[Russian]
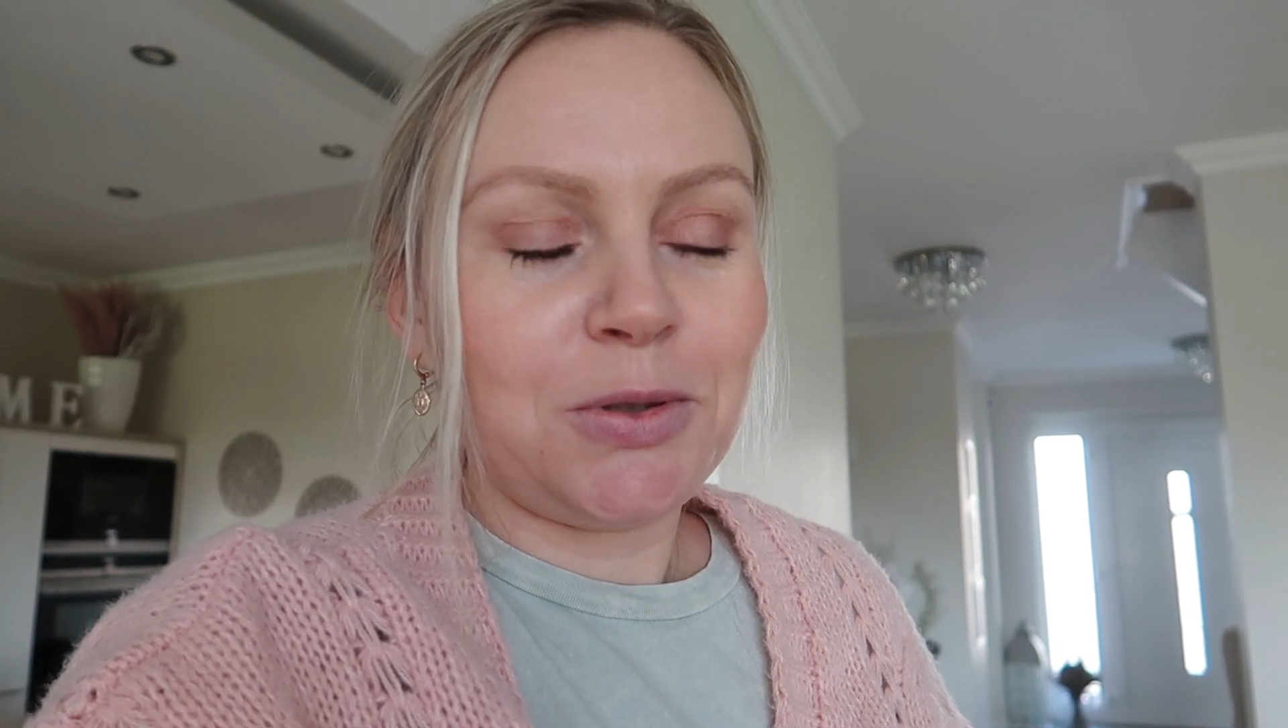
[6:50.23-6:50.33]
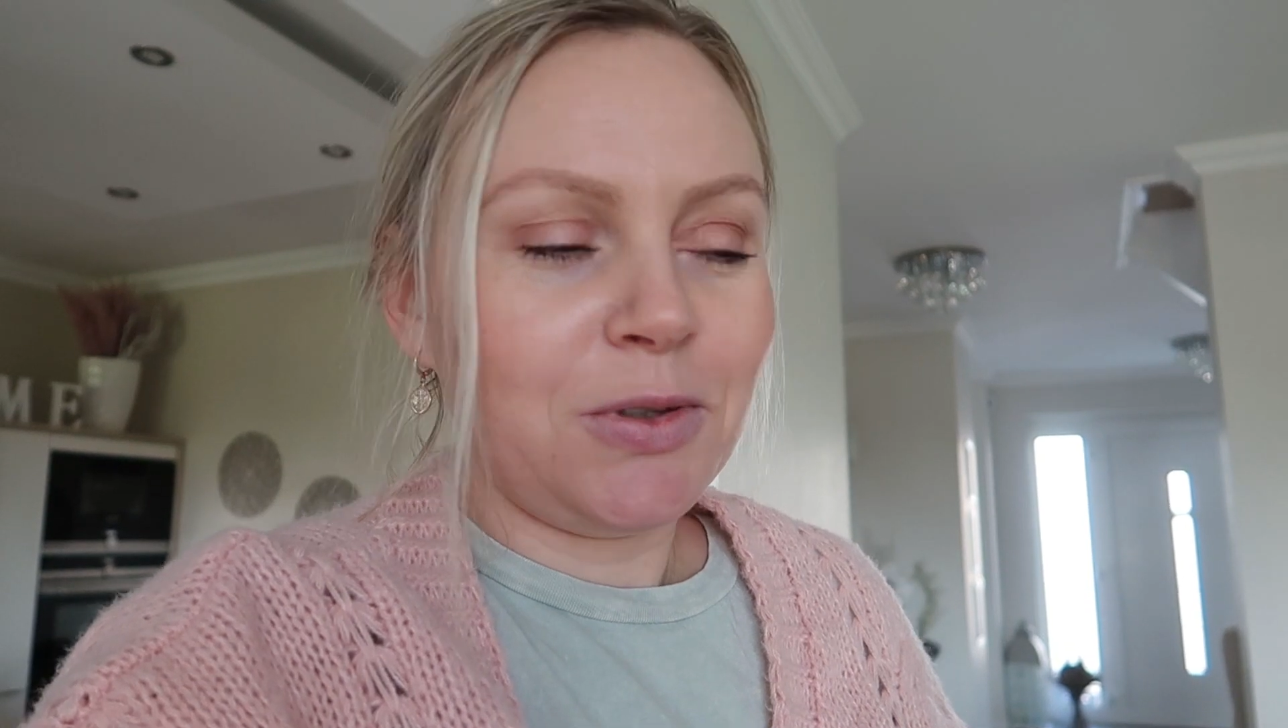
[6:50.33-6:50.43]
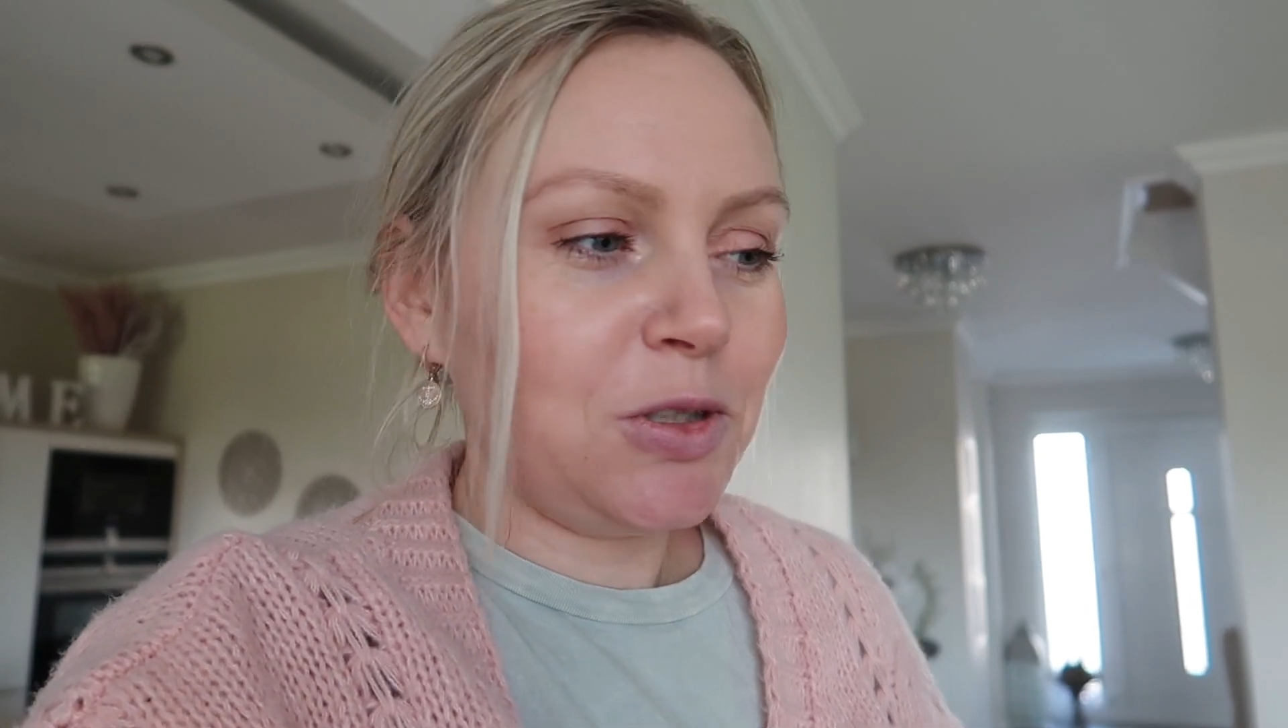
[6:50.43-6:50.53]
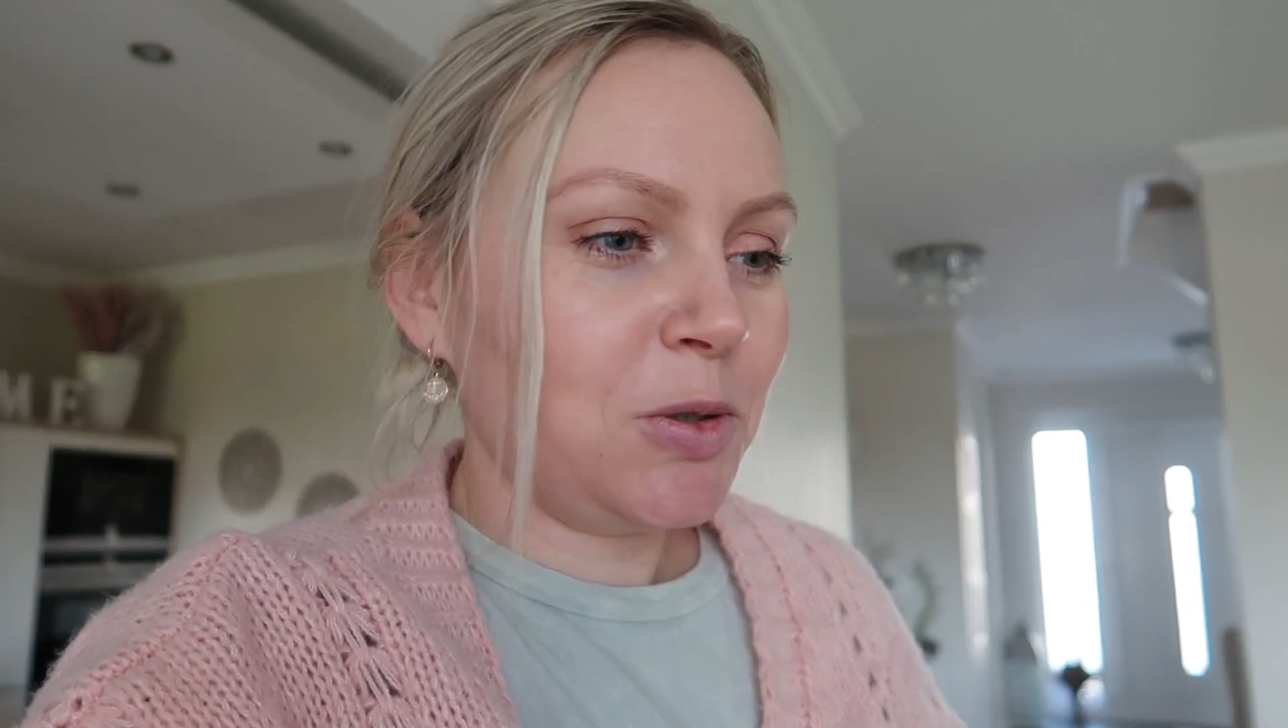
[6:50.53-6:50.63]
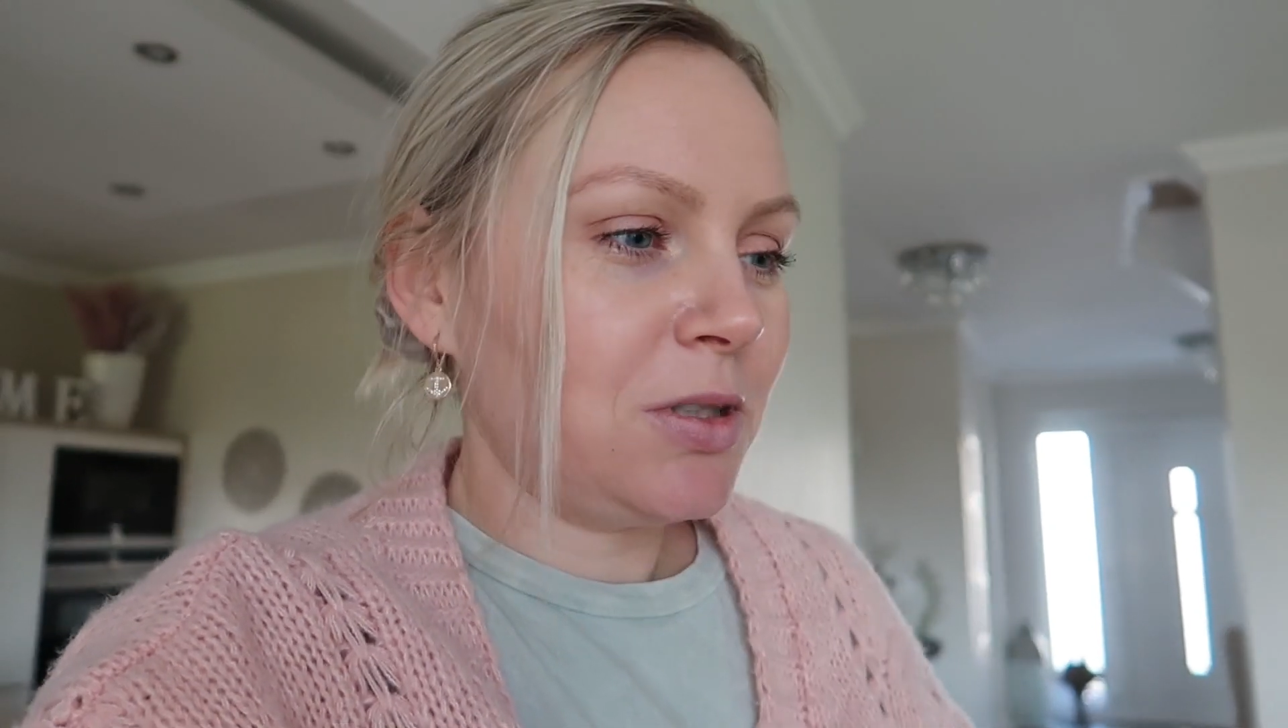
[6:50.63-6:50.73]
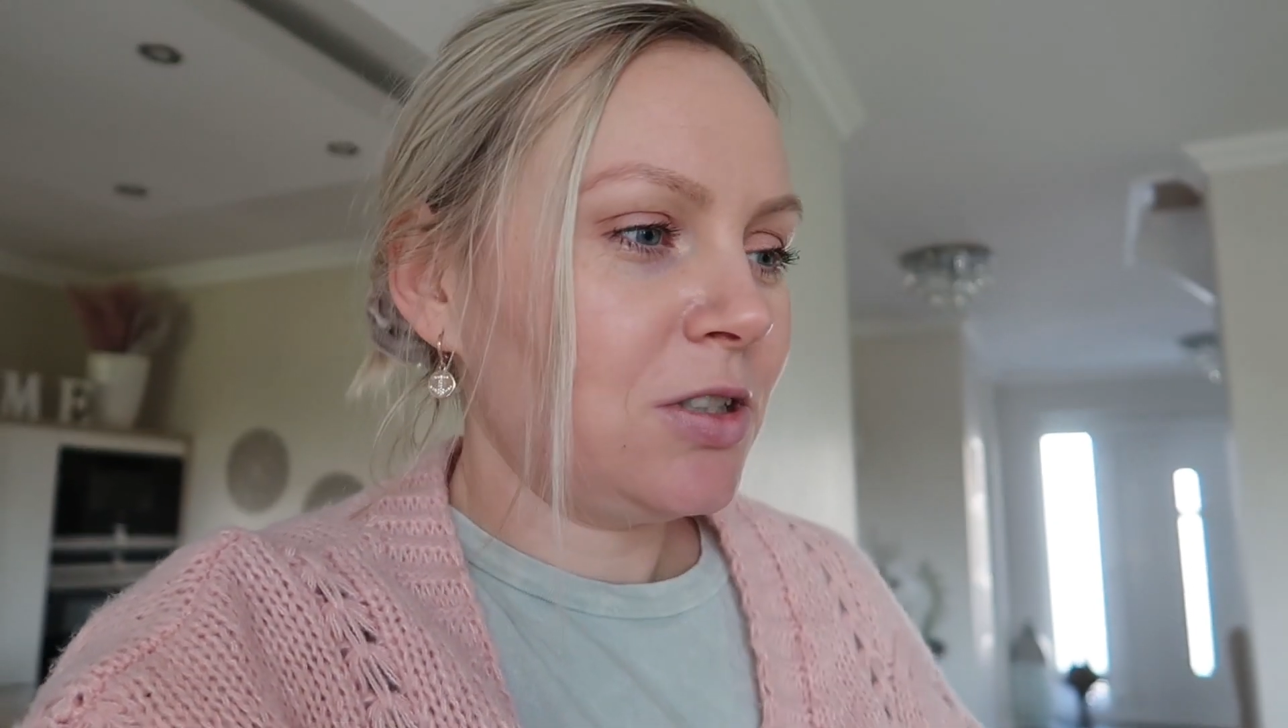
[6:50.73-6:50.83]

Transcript: свечку